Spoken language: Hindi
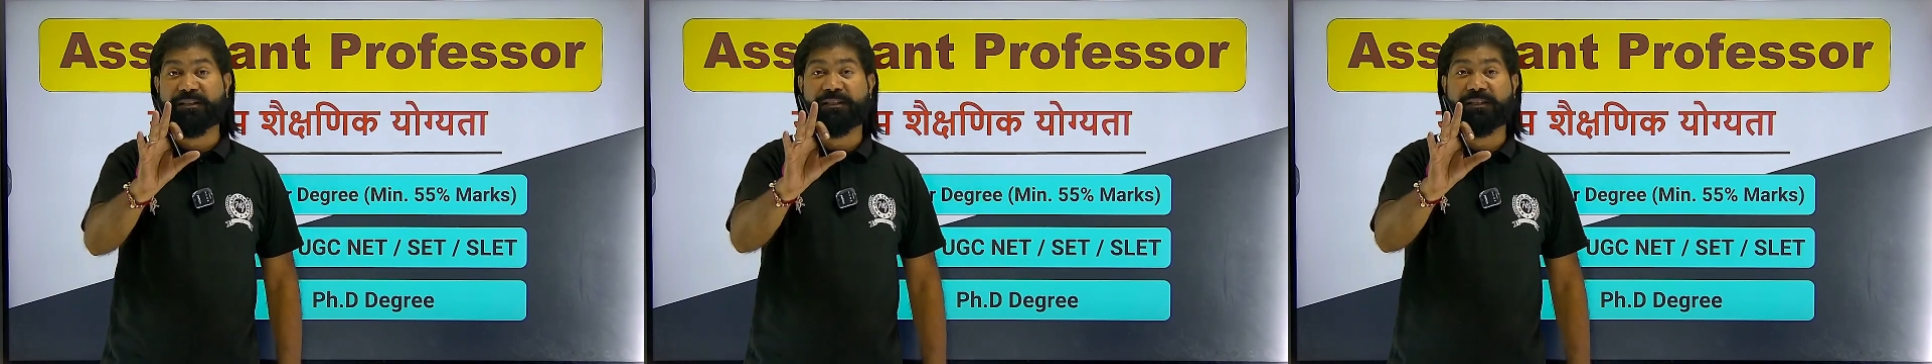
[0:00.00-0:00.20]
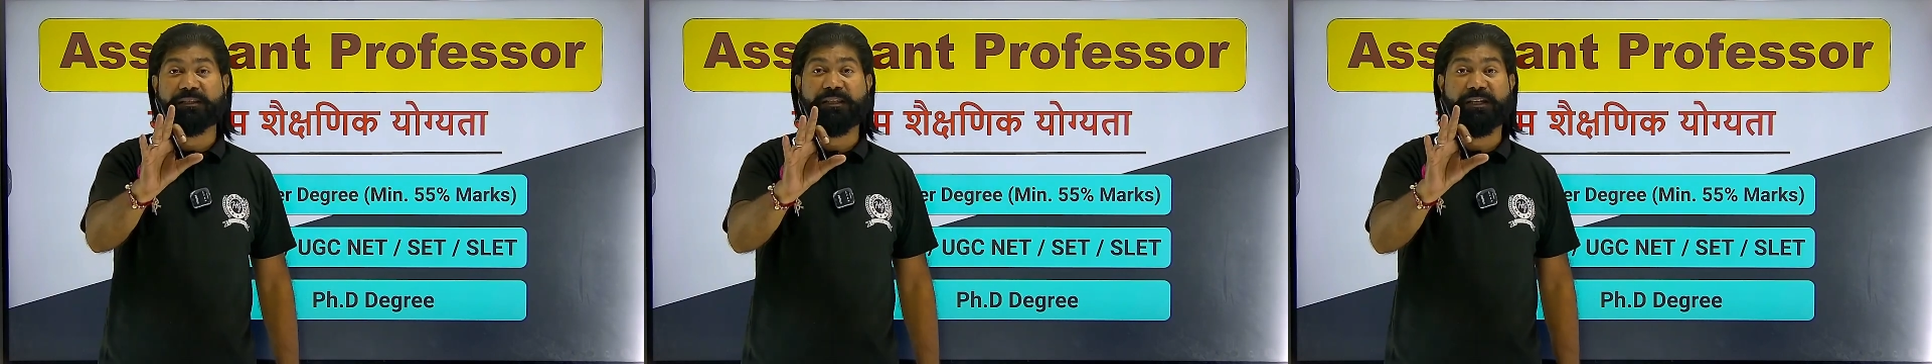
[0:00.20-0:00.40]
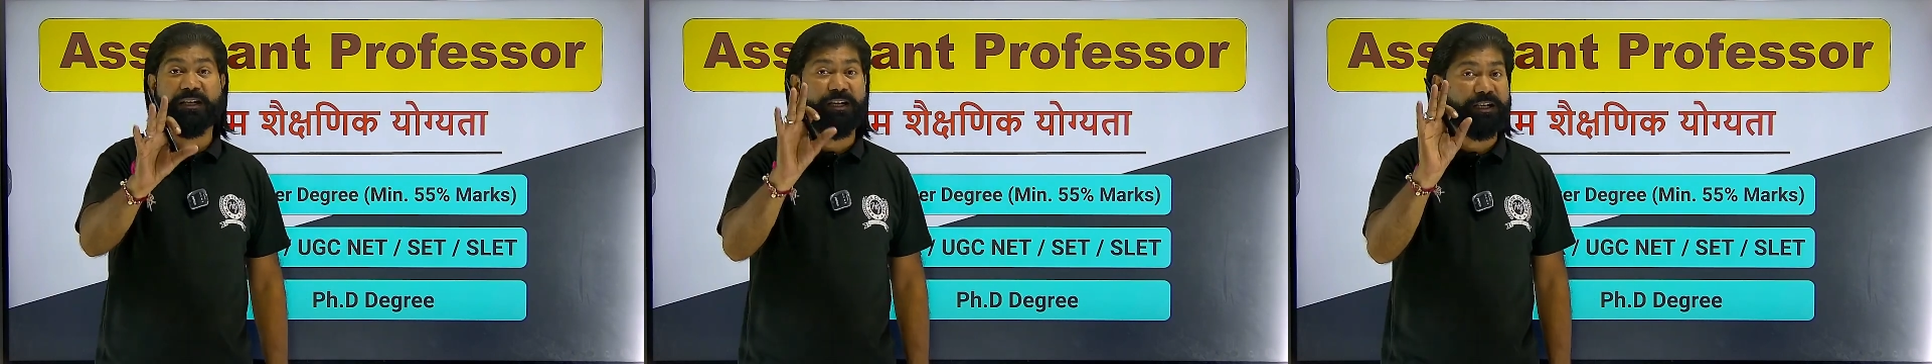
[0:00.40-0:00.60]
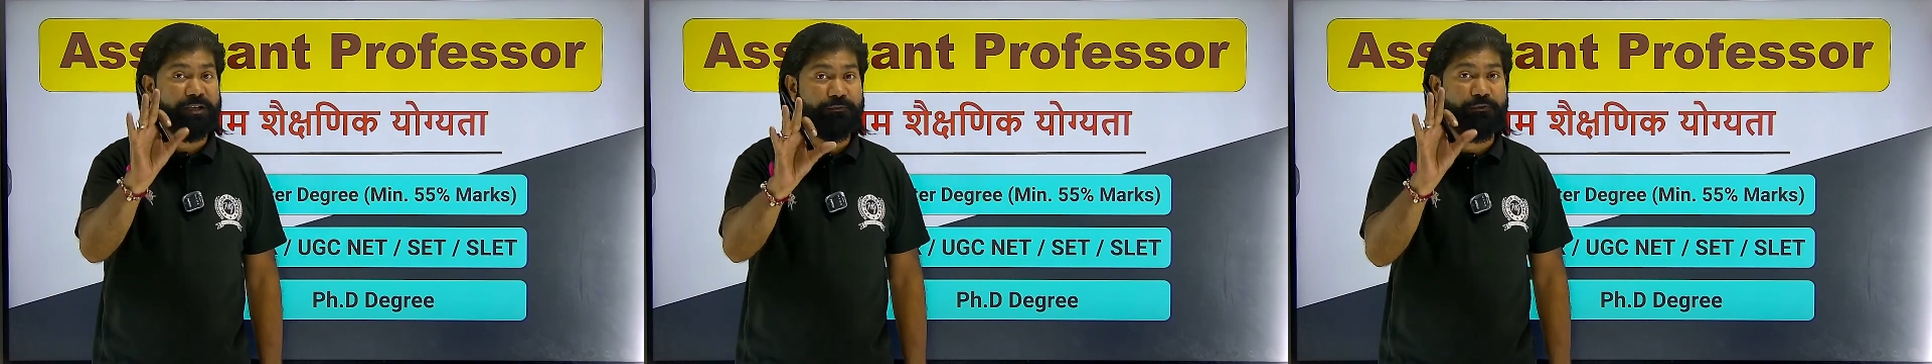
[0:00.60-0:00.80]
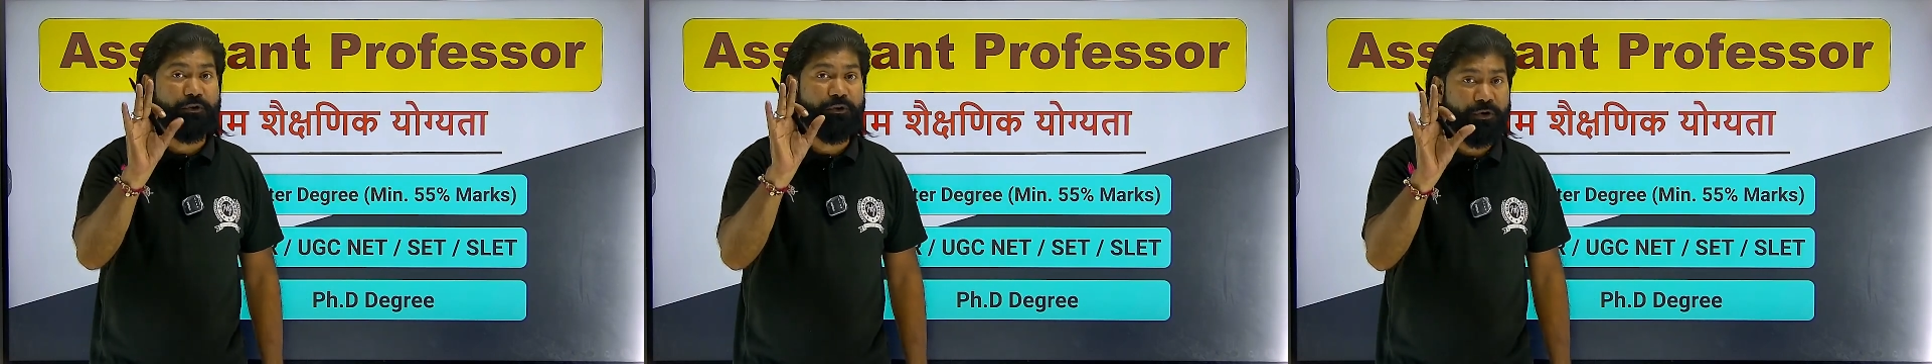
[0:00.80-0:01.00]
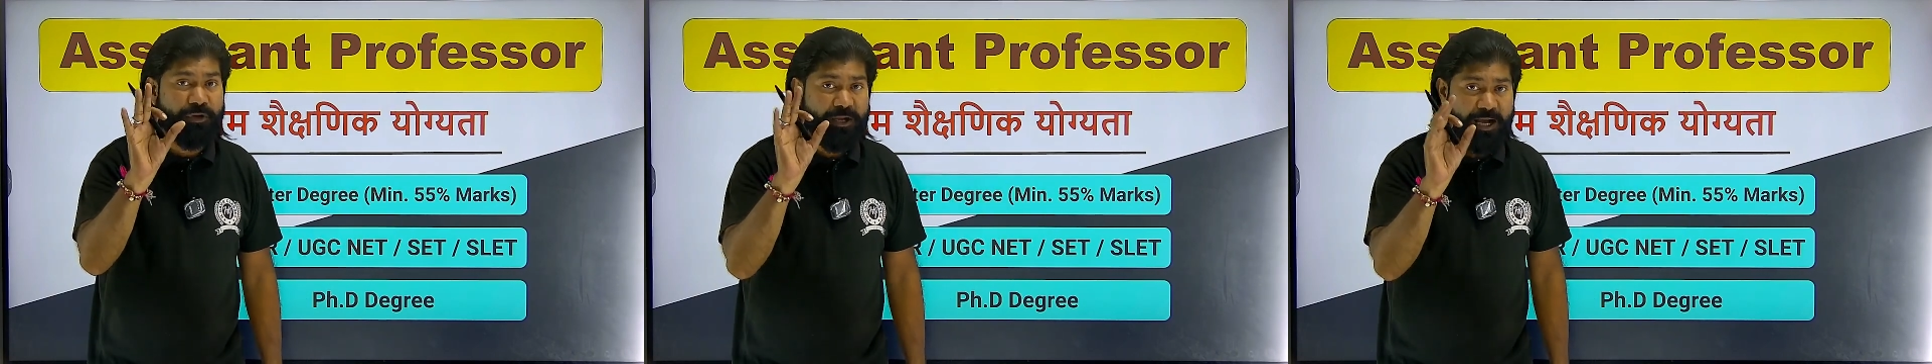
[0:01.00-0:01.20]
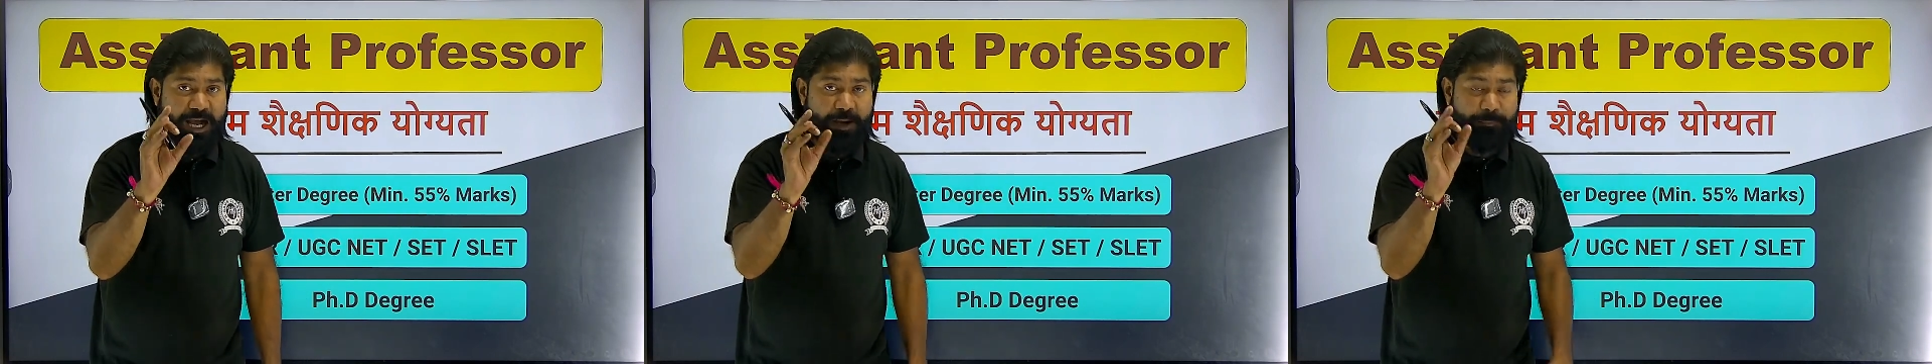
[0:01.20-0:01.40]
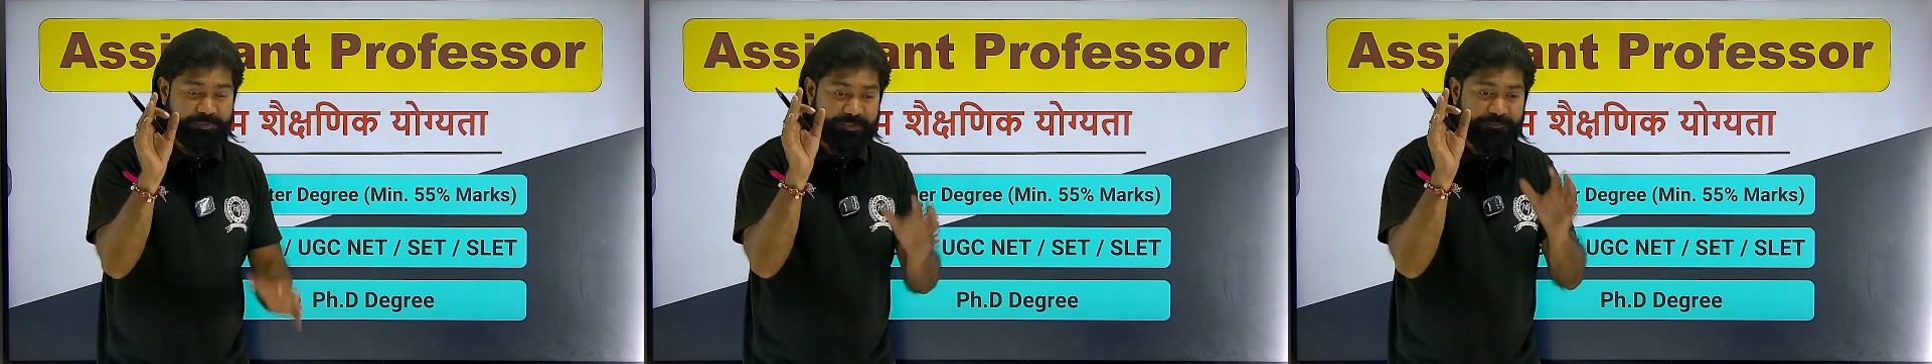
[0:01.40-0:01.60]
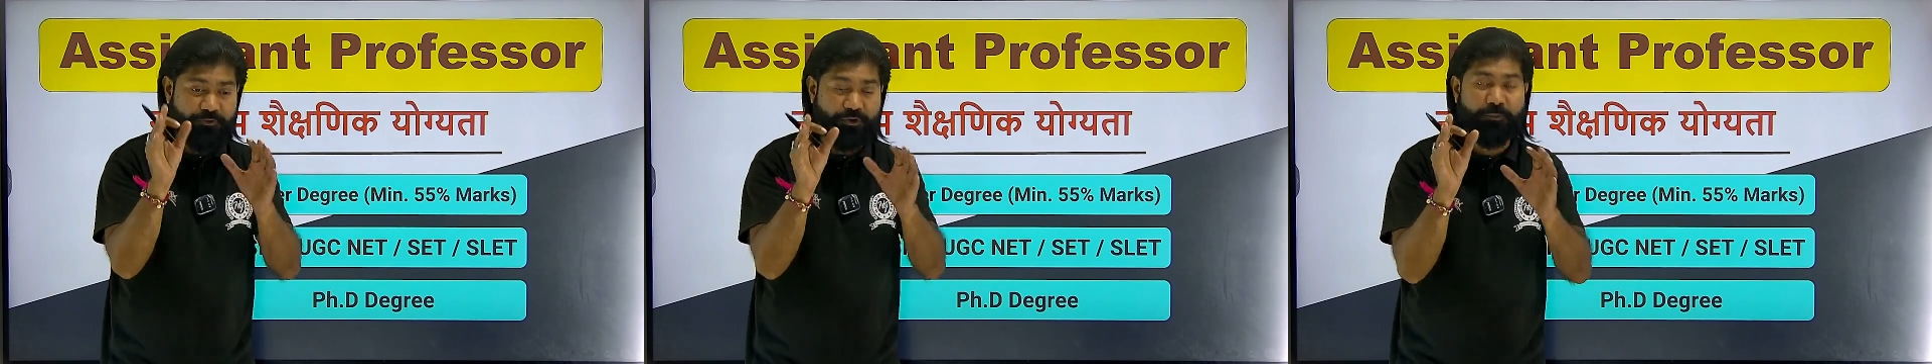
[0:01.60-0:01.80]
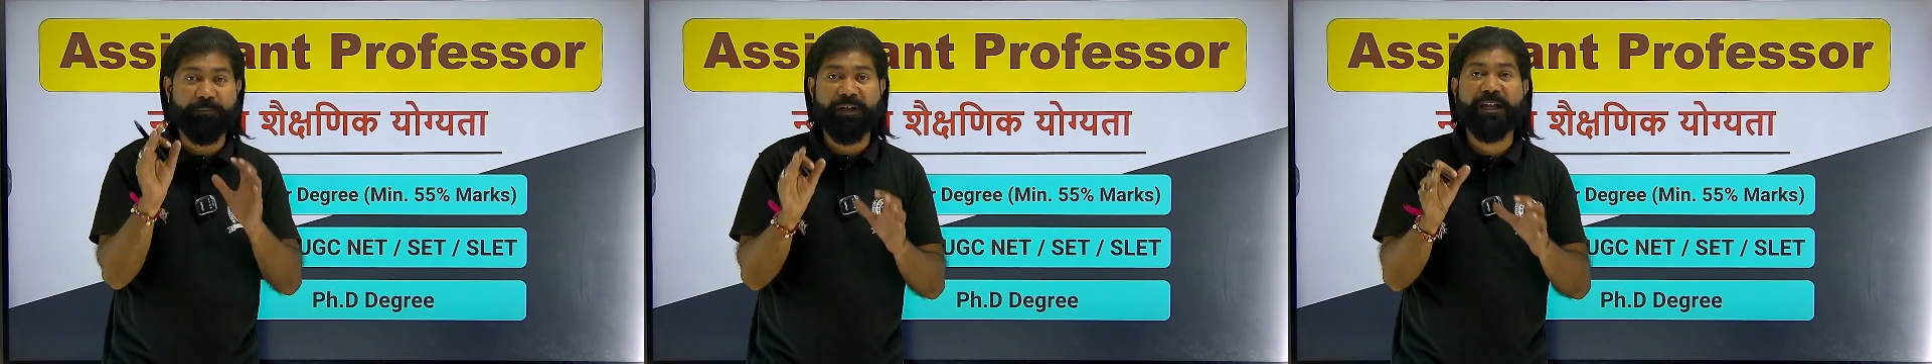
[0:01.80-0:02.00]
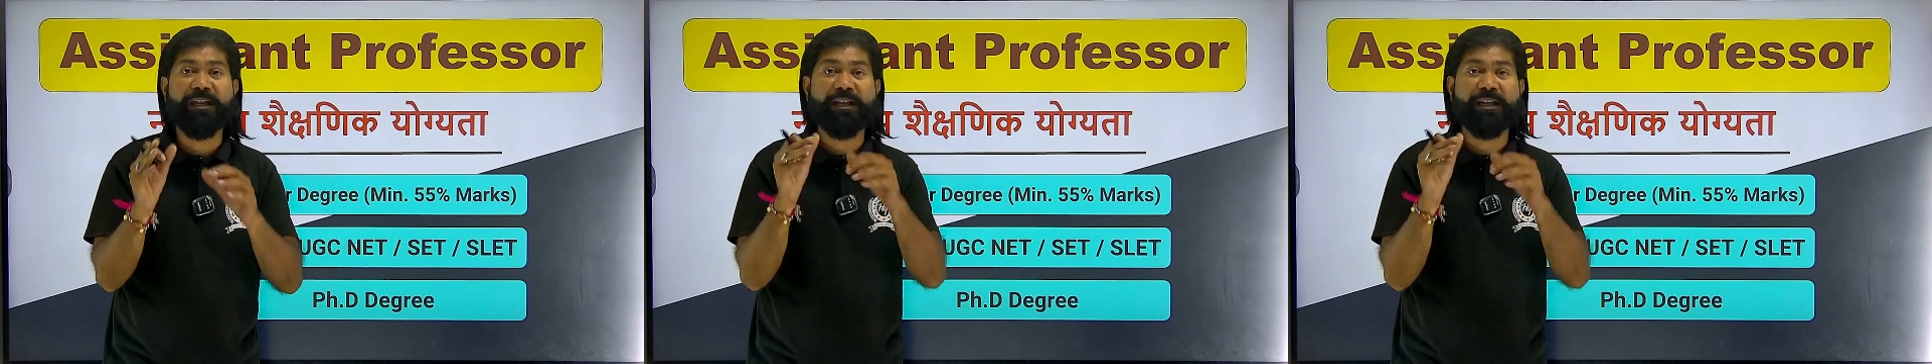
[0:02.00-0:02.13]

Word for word: सकते हैं अगर वो आपसे फॉर्म में